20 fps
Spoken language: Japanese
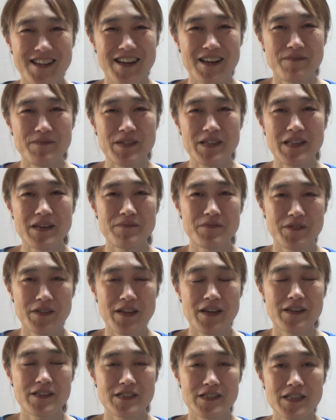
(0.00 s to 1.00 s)
だからみんなも
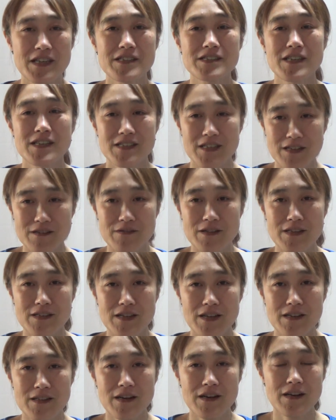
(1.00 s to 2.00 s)
ねシエスタしてくだ
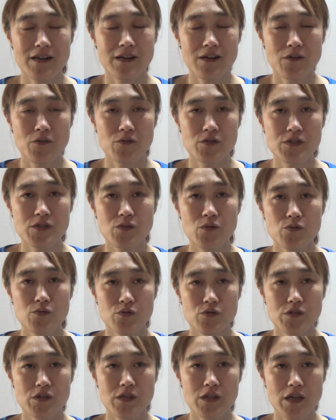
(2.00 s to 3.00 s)
さいだからお仕
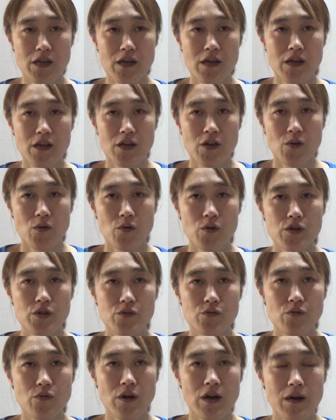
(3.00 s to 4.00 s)
事しててお
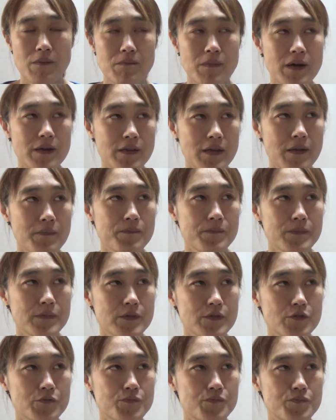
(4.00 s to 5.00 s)
昼ご飯まあね
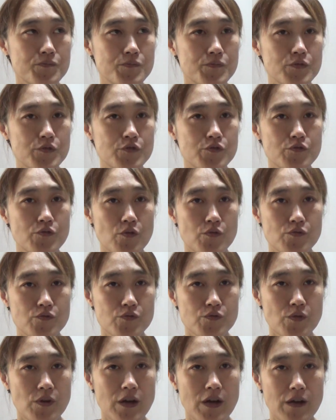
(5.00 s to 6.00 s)
15
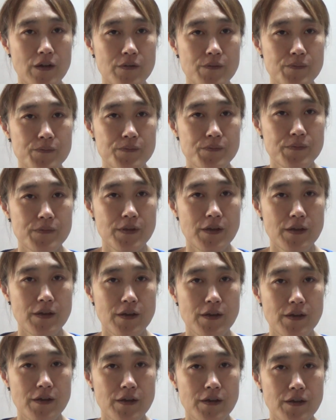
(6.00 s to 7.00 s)
分とか、
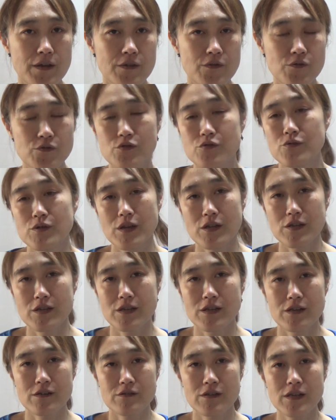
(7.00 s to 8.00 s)
えー、の休憩
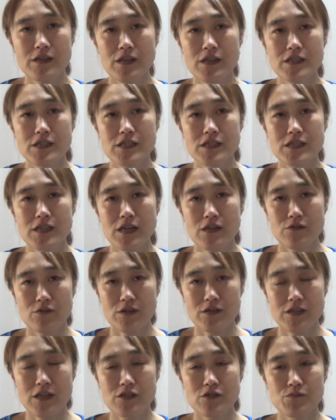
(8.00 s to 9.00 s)
じゃなく大体1時間
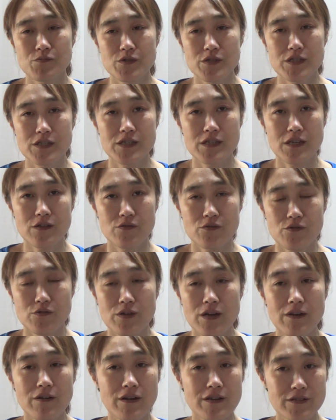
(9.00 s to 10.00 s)
とか30分1時間の休
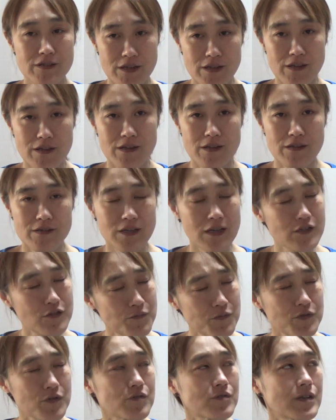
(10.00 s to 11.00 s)
憩あるはずやね
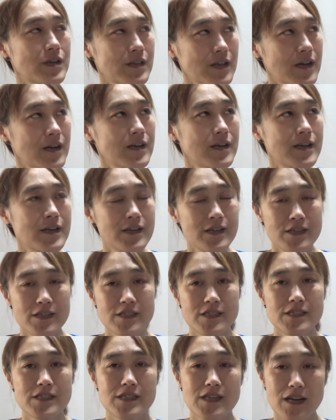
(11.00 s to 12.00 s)
30分ではないな
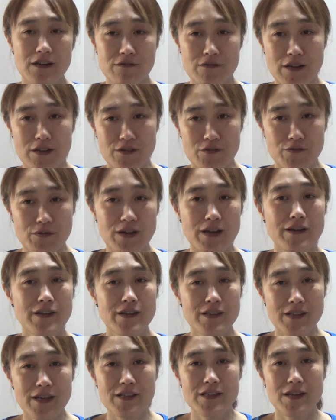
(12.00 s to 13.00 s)
1時間ぐらい休憩ある
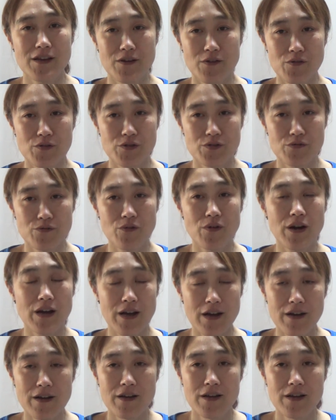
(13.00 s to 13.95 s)
やん大体お昼ご飯